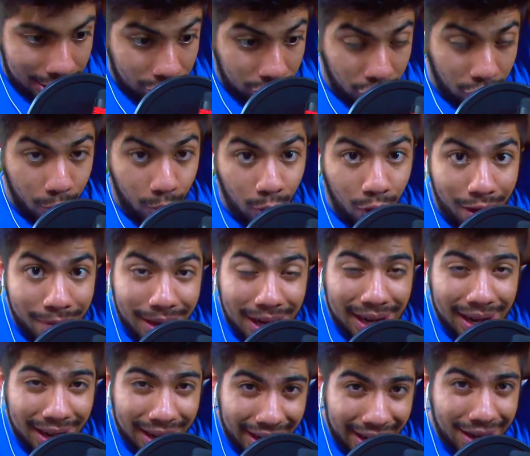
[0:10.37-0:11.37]
Con Mueva
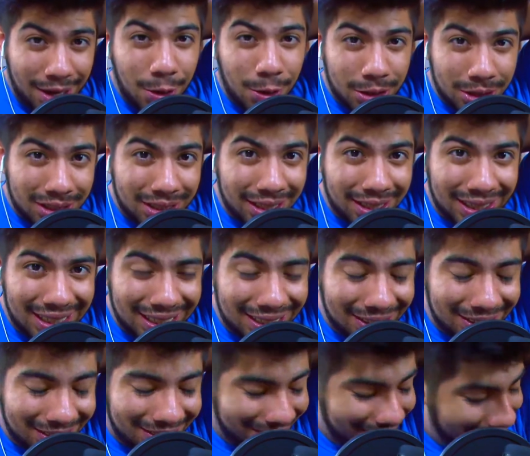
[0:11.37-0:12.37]
Records, ¿eh?
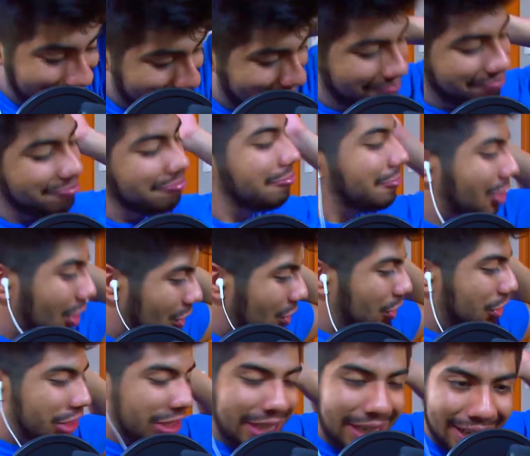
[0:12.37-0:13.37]
No
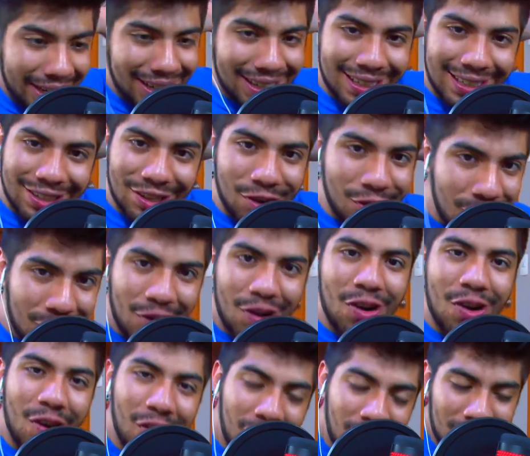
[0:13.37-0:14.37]
lo sé,
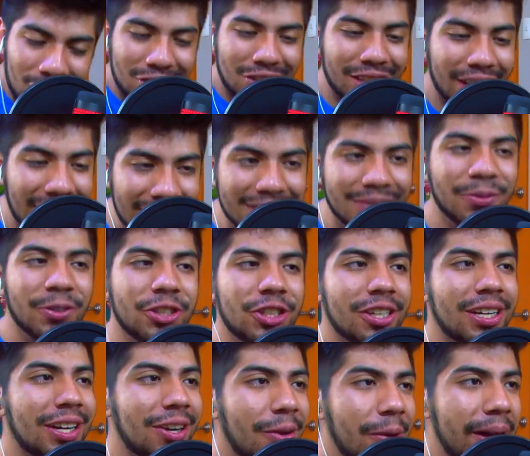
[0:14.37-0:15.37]
no lo sé, hace
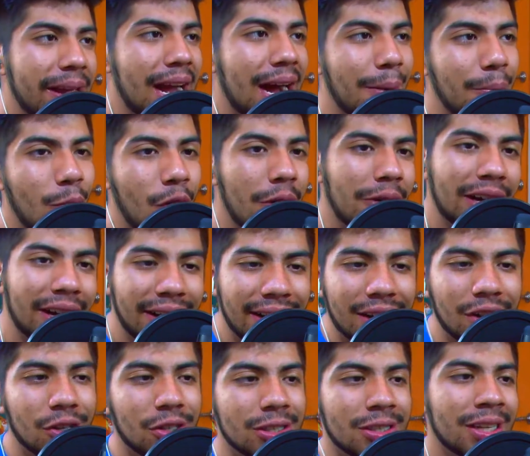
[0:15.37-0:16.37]
mucho que no veía a Mueva
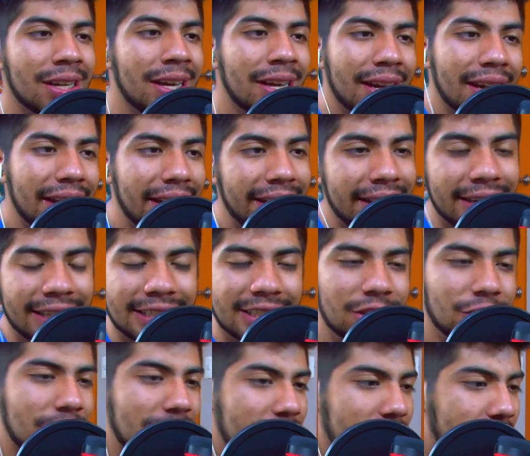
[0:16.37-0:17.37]
Records en
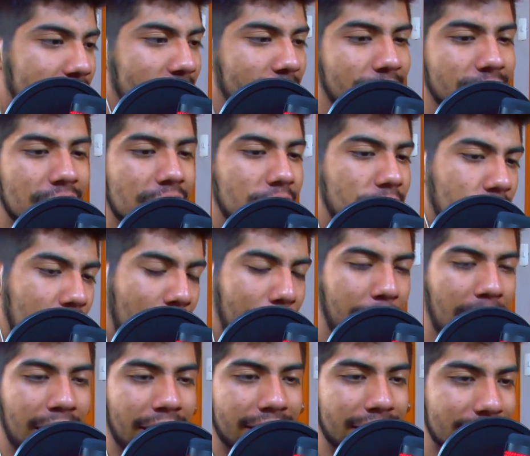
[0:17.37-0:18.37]
estos entornos del
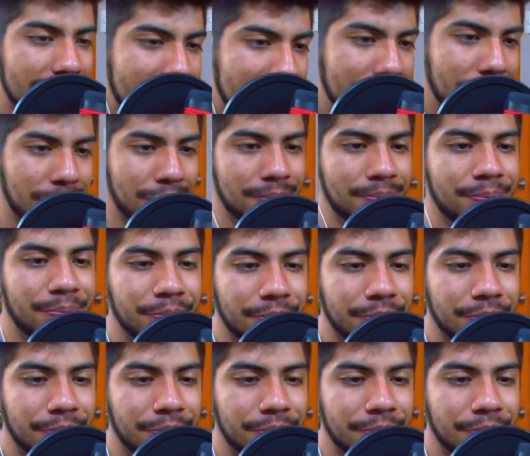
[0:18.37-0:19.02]
trap argentino